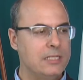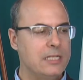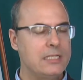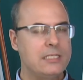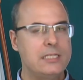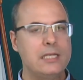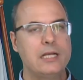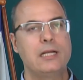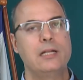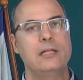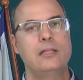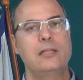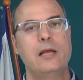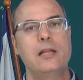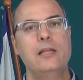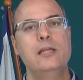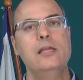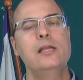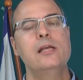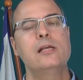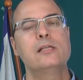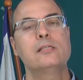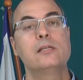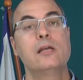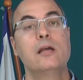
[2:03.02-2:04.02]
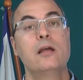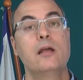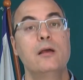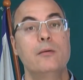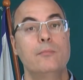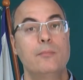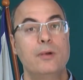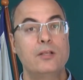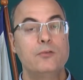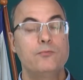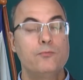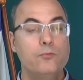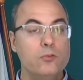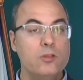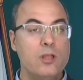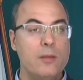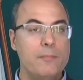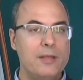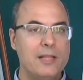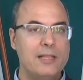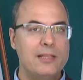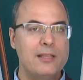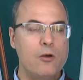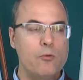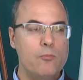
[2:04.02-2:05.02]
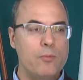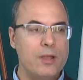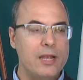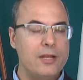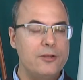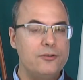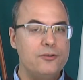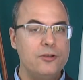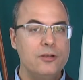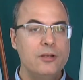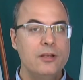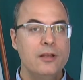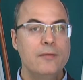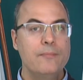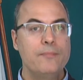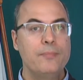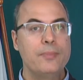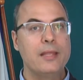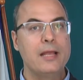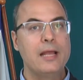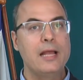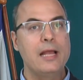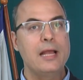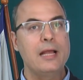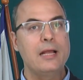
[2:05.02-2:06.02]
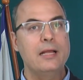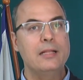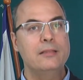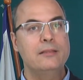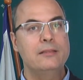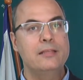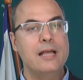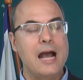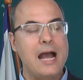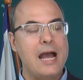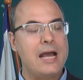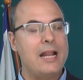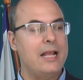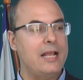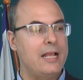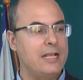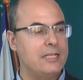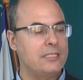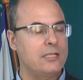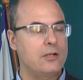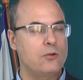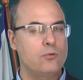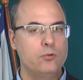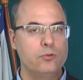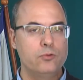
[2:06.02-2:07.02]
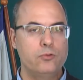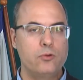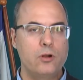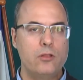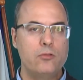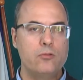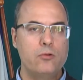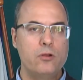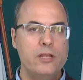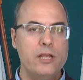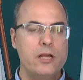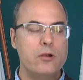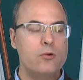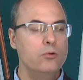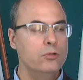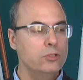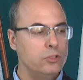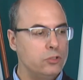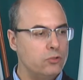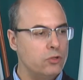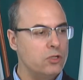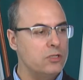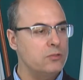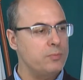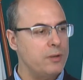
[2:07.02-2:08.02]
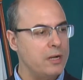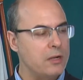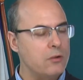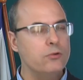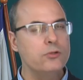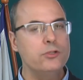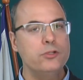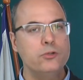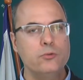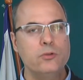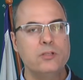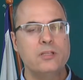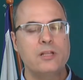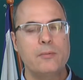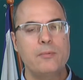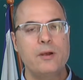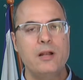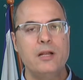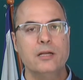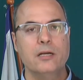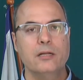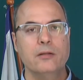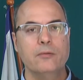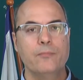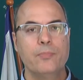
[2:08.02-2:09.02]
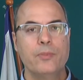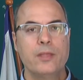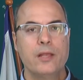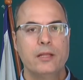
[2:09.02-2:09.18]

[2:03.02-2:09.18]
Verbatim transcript: das secretarias, mas fundamentalmente né, dar a essa controladoria condições para ela continuar trabalhando.